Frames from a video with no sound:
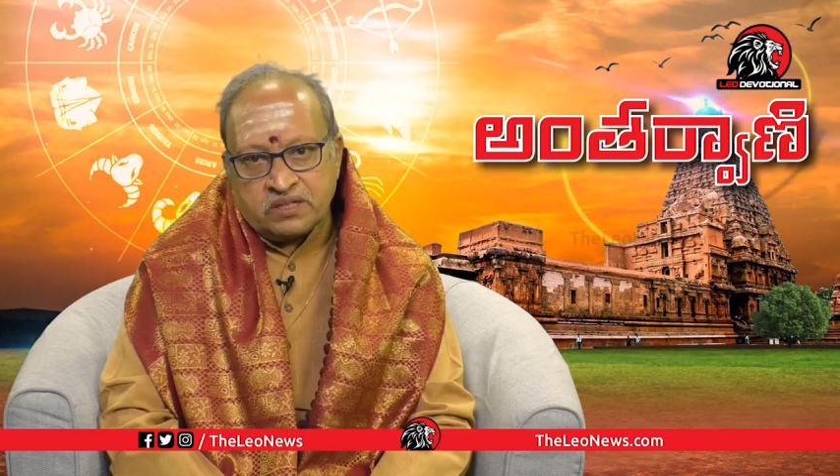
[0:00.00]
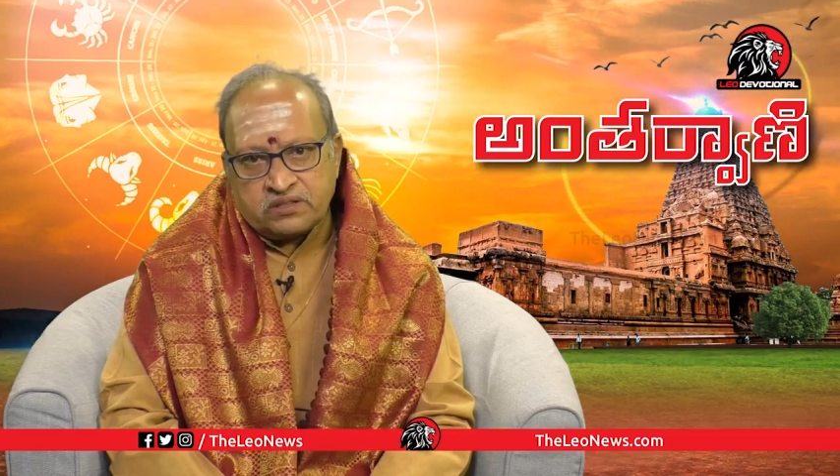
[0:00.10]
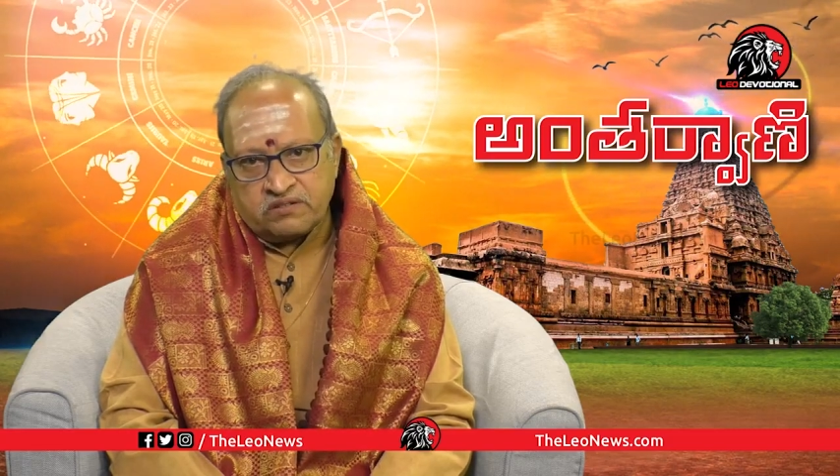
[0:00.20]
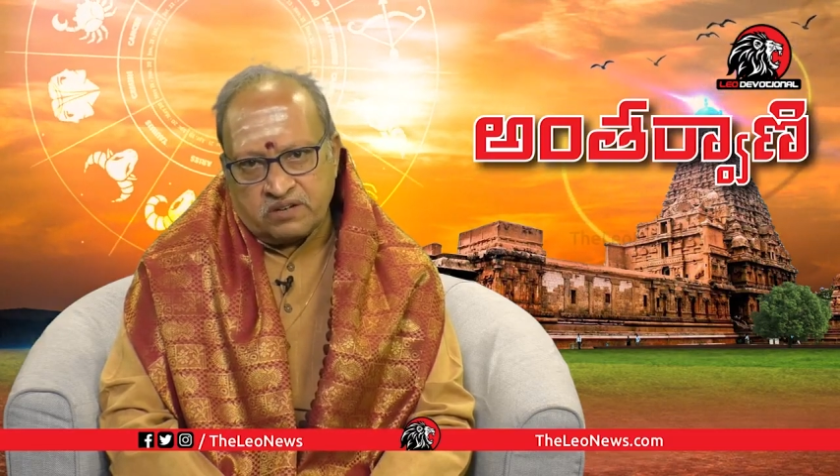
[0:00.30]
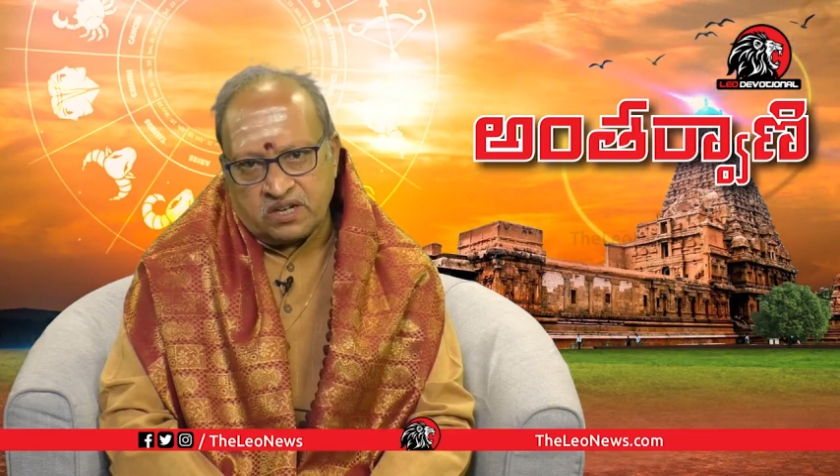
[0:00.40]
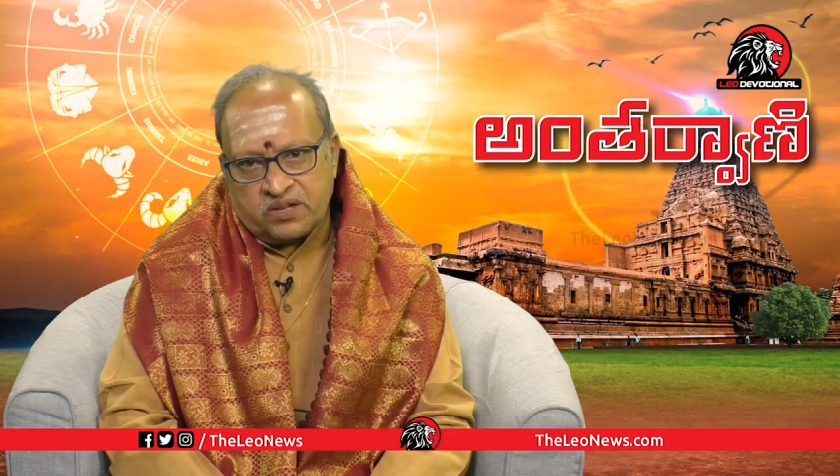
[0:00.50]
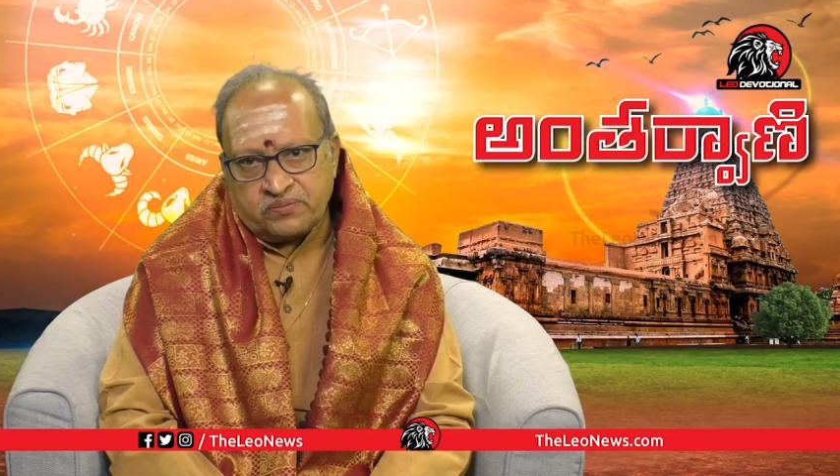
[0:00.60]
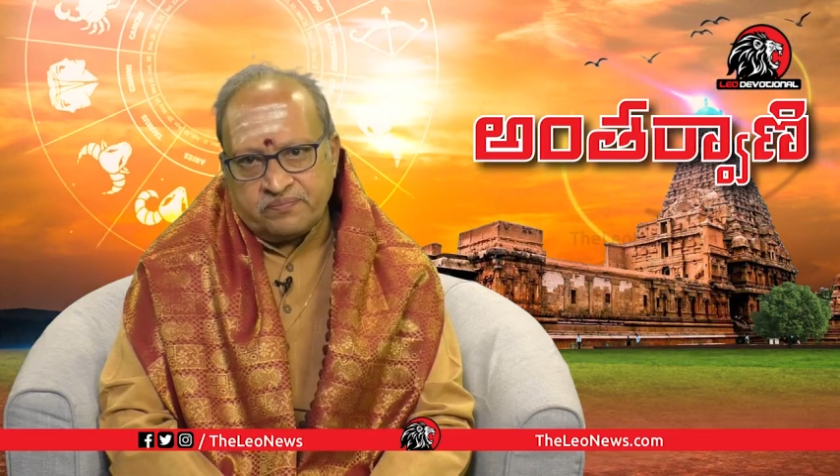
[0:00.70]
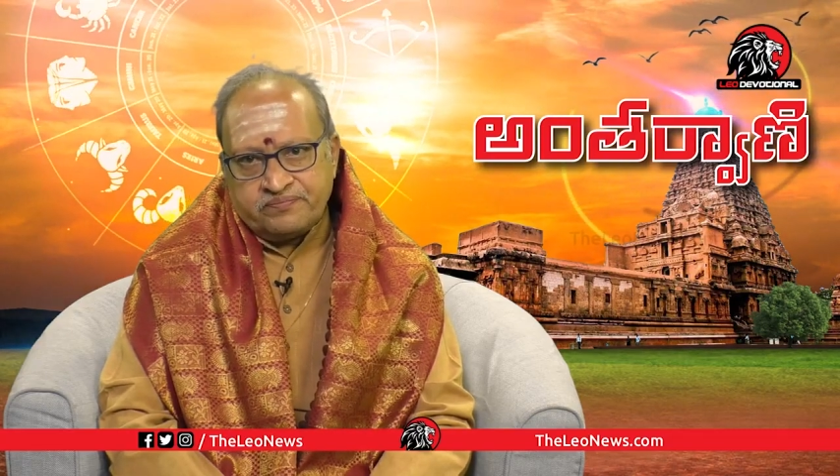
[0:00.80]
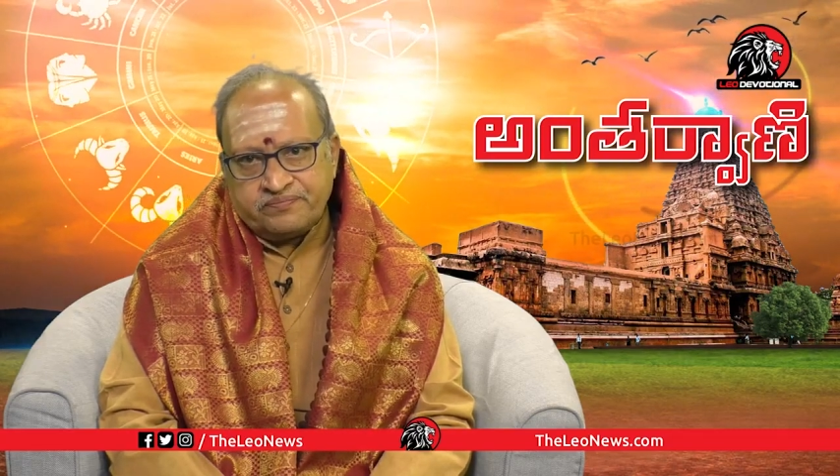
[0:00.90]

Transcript: మంత్రం అన్నారు